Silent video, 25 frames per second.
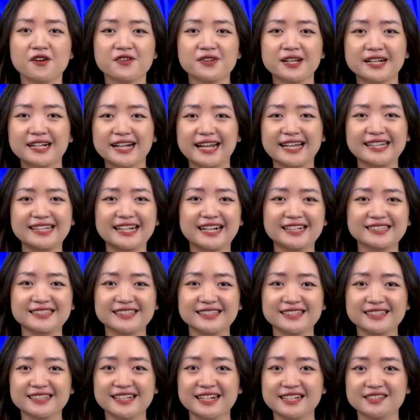đang ngày càng
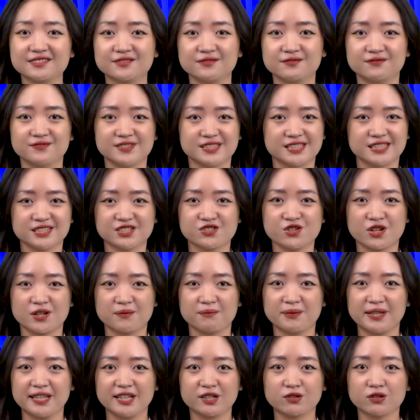tới gần và sự
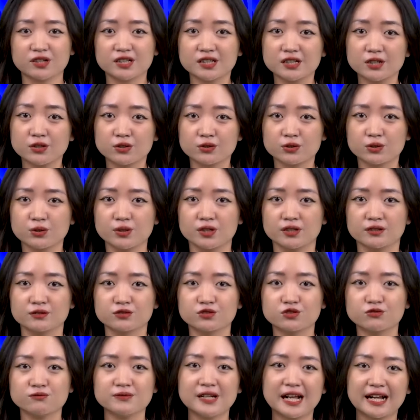chuẩn bị của các đội
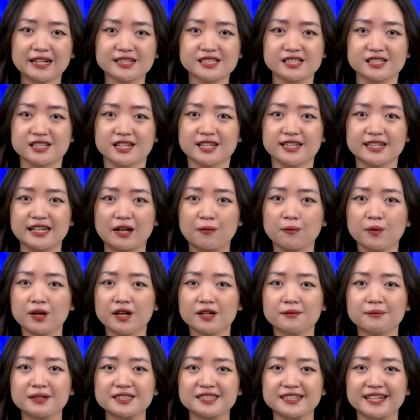tuyển cũng đang trở nên nóng
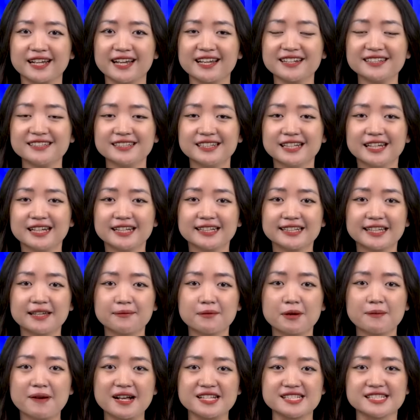hơn bao giờ hết
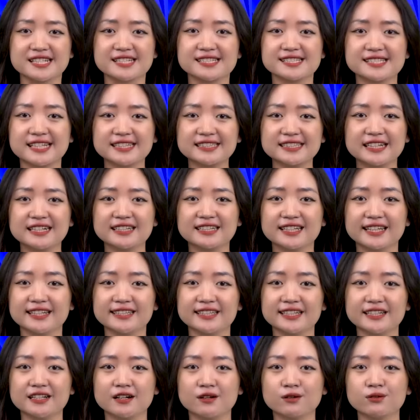khi mà bản danh sách đăng ký
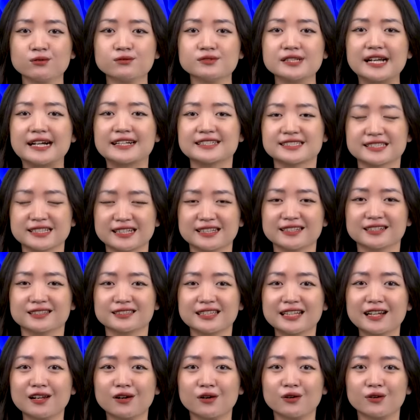thi đấu đang dần
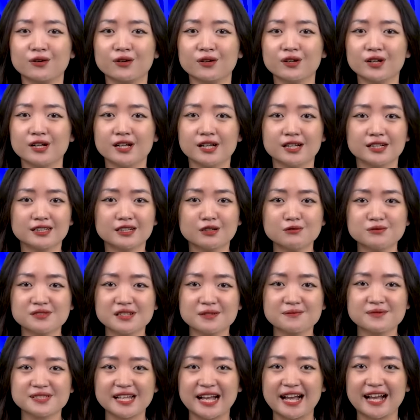được tiết lộ. Không
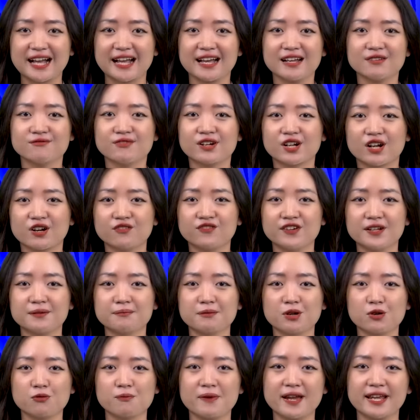dườm già và có
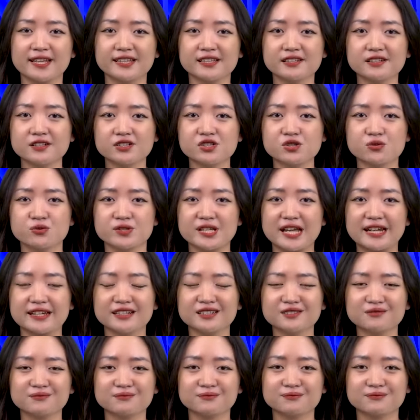phần màu mè như nước chủ nhà
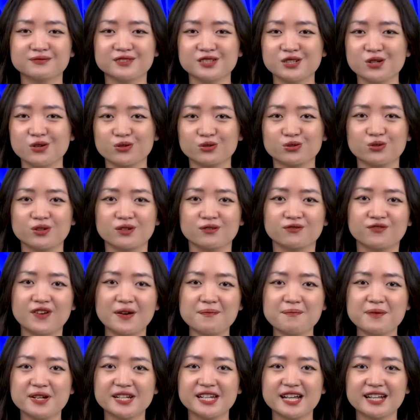Đức, đội tuyển
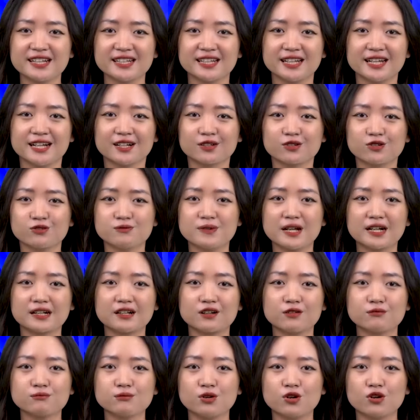Pháp mới đây cũng đã
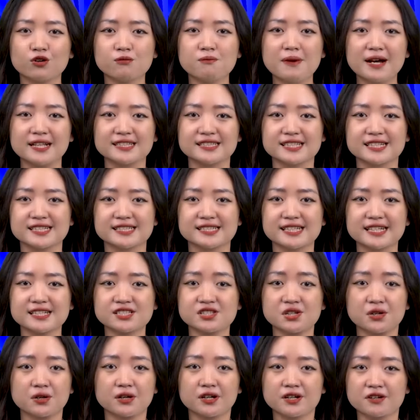công bố bản danh sách
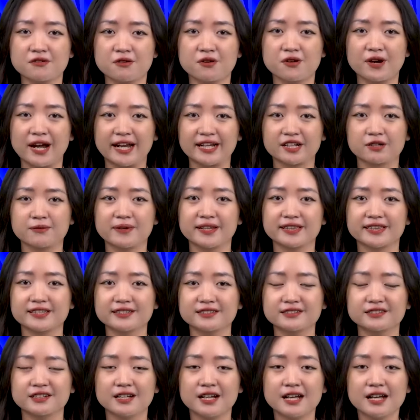cho Euro
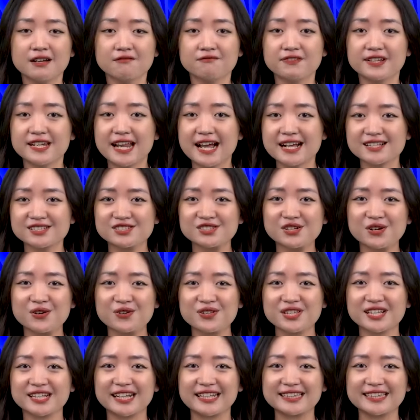2024 với đa
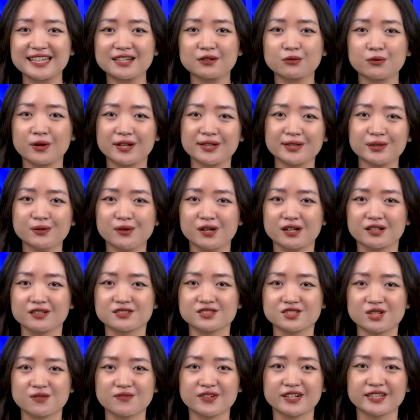số những cái tên quen thuộc
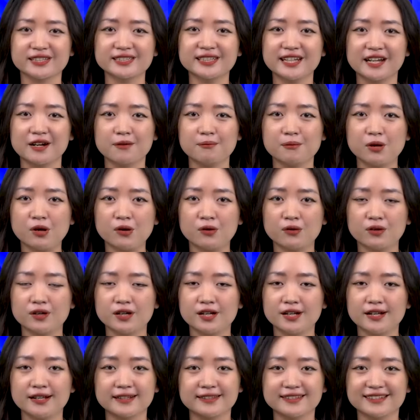so với người hâm mộ.
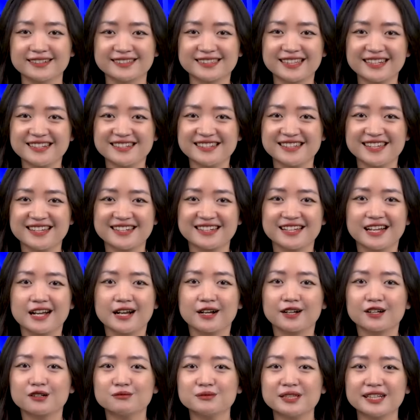Nhưng tất nhiên
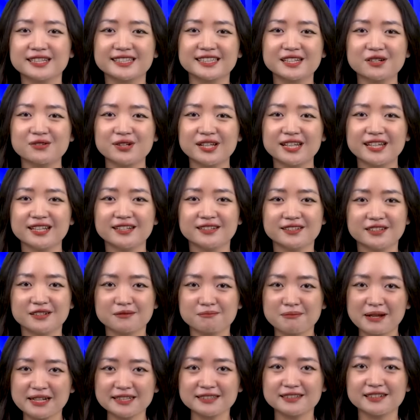không thể thiếu đi
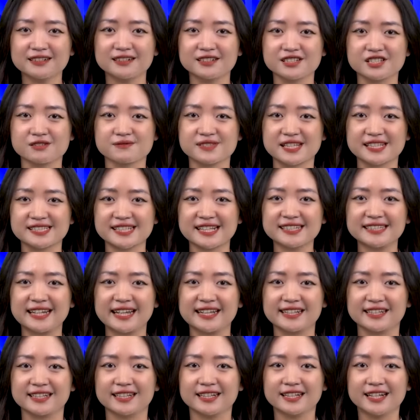những bất ngờ trong danh sách
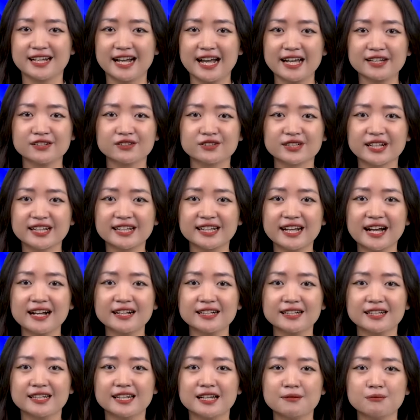này, hay nói cách
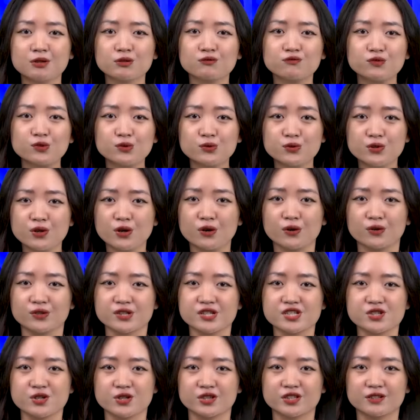khác là một vụ nổ
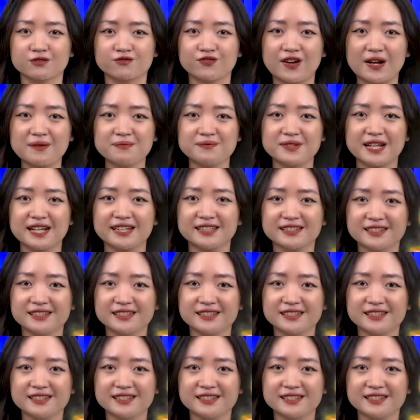như truyền thông Pháp đã